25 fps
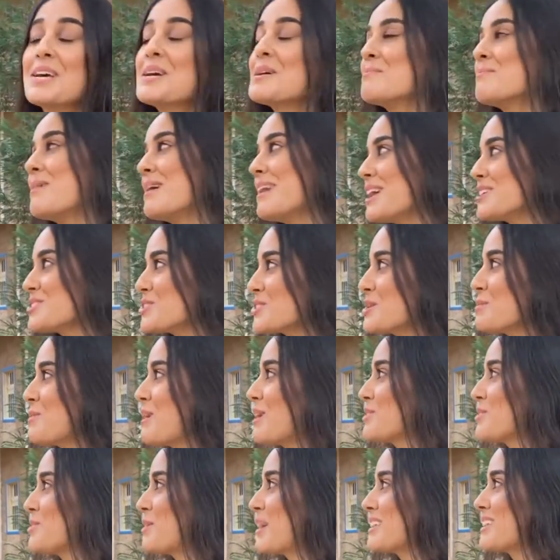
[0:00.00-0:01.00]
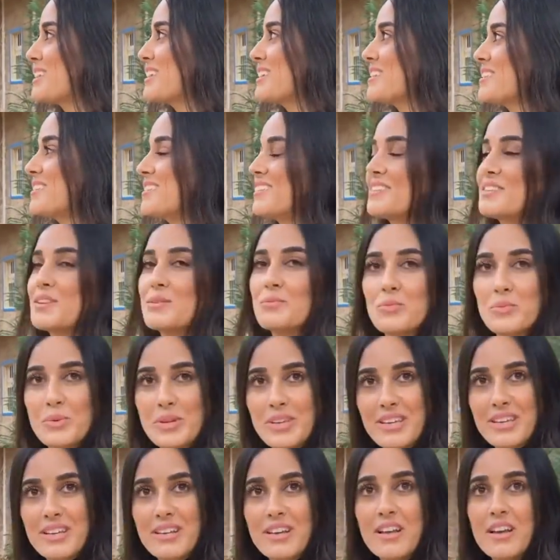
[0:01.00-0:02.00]
بلشوا يبعثوا اكيد
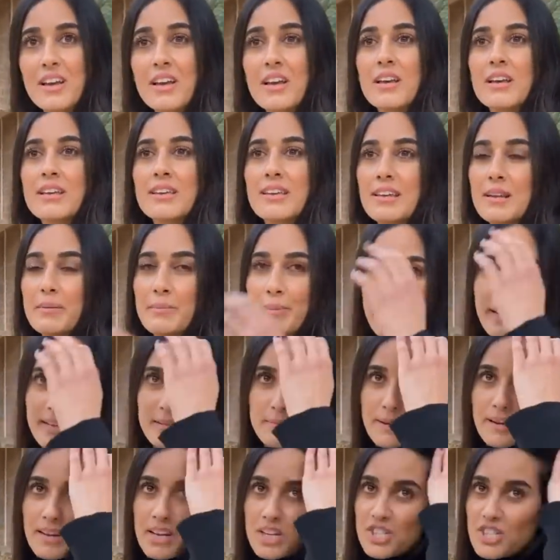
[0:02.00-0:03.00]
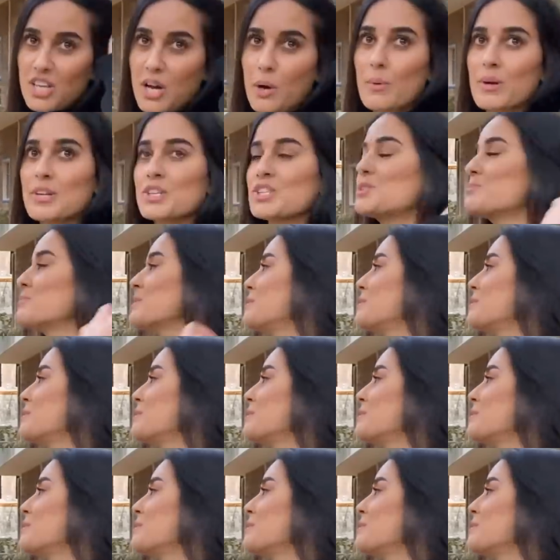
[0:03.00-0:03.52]
تمويل كل بيت بلشنا اول شيء